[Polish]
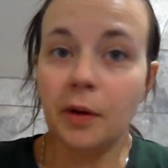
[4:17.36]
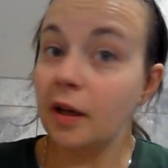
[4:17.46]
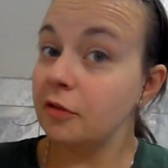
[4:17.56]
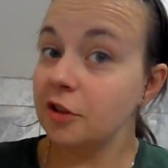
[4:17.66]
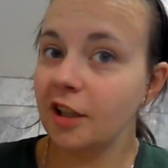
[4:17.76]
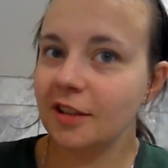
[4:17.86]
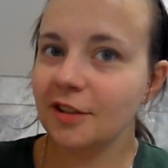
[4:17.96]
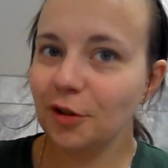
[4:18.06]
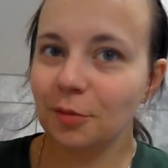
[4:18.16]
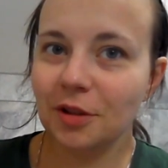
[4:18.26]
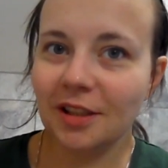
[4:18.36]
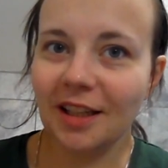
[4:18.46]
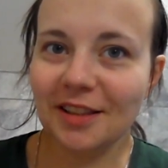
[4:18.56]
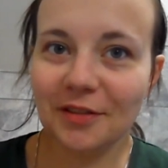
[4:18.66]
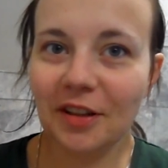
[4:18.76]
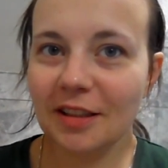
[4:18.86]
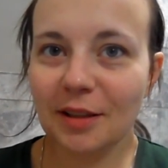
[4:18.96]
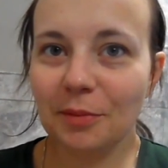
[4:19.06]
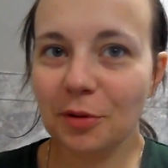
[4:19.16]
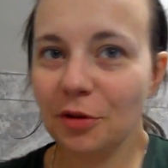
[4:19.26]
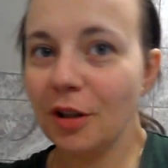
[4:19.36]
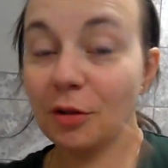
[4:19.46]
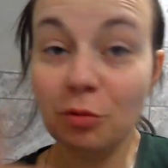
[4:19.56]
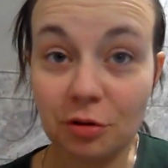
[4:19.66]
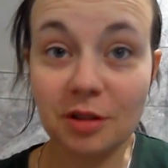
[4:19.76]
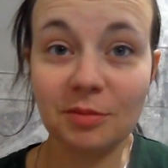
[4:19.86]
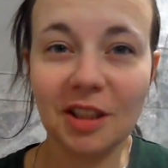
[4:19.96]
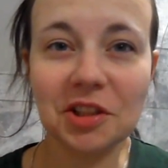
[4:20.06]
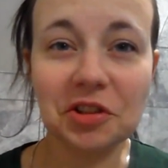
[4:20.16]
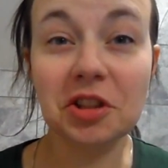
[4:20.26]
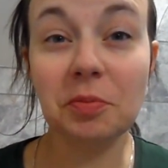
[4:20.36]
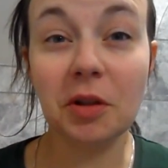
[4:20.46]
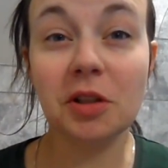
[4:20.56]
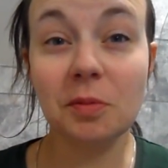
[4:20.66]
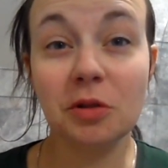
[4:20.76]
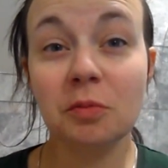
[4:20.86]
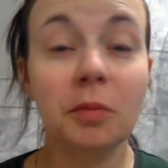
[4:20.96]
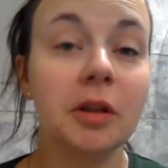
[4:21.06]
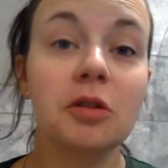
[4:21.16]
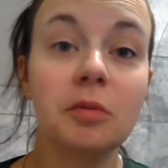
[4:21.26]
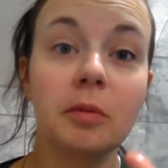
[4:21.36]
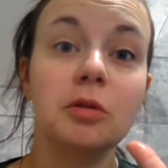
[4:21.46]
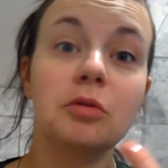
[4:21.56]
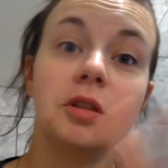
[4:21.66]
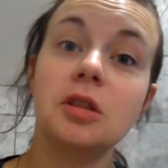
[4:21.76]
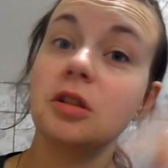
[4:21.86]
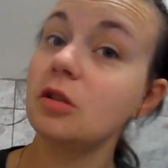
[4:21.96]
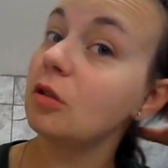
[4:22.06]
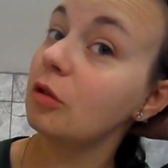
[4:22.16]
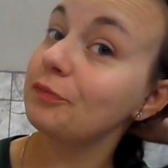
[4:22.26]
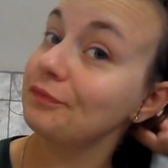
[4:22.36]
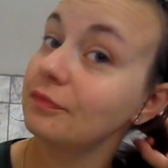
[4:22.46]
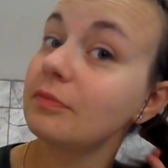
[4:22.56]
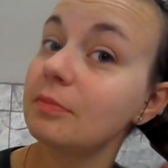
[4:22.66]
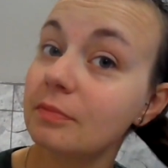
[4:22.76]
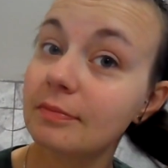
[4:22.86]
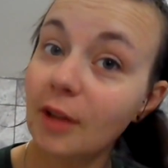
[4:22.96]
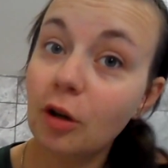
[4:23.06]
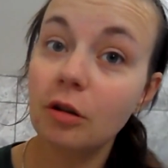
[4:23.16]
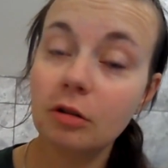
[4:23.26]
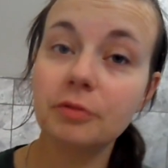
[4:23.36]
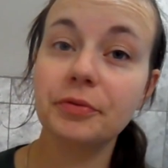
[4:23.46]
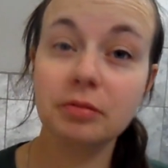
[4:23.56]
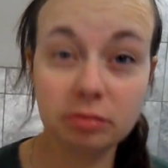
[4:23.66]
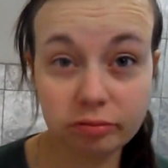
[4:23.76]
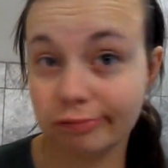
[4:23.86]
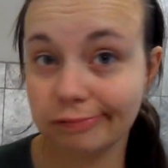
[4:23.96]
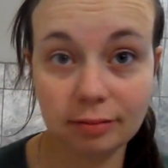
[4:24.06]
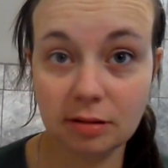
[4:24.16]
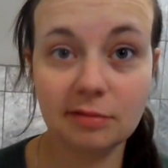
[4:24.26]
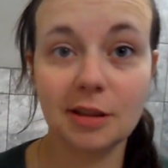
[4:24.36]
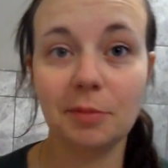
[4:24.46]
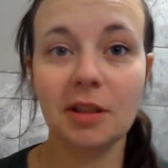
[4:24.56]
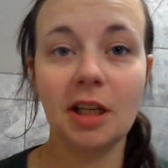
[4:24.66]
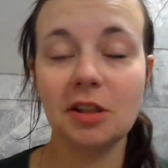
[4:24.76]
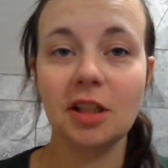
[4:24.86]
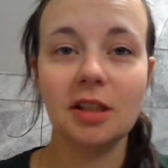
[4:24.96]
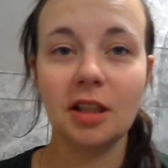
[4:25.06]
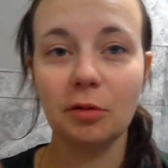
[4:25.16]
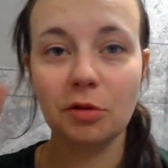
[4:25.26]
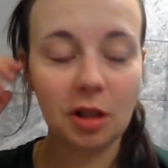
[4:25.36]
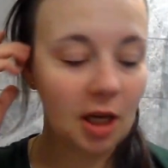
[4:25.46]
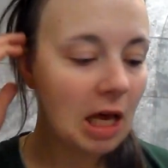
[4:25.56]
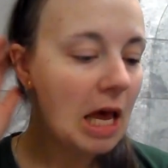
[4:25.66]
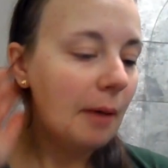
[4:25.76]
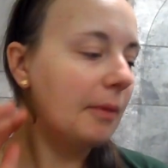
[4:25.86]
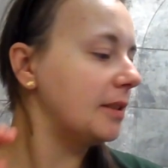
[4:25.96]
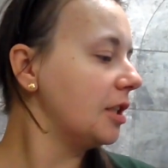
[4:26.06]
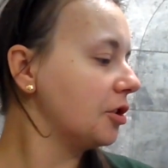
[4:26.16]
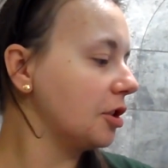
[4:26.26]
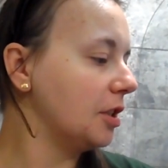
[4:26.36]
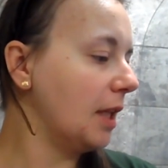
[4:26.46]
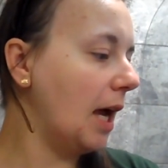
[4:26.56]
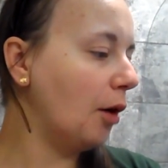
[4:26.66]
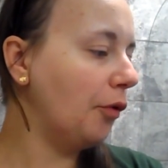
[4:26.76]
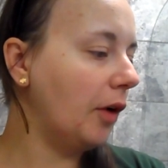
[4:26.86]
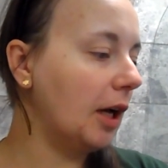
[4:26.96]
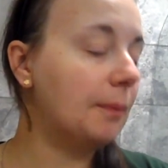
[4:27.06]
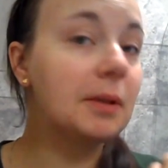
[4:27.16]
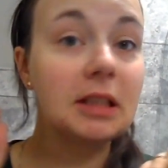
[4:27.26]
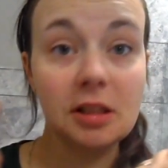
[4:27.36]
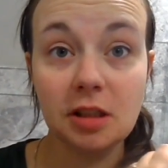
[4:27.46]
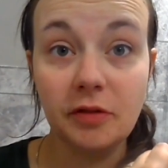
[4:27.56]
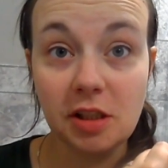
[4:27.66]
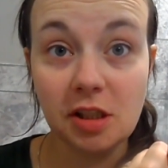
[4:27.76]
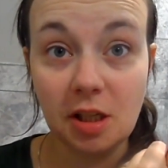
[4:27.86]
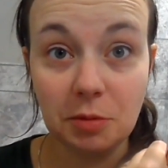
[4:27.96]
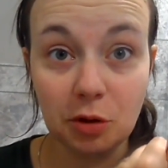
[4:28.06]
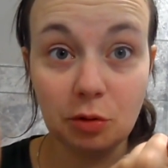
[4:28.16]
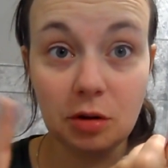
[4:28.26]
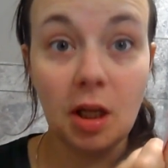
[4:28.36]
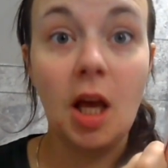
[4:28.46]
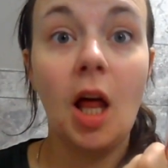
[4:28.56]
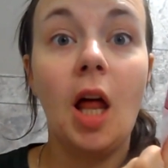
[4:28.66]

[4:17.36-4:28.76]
Pewnie, jak się domyślacie, wracam po trochę dłuższym czasie niż 5 minut, bo będąc mamy trójki dzieci, to mm, no... Pff, żeby znaleźć czas na nałożenie maseczki na, uwaga, 15-20 minut,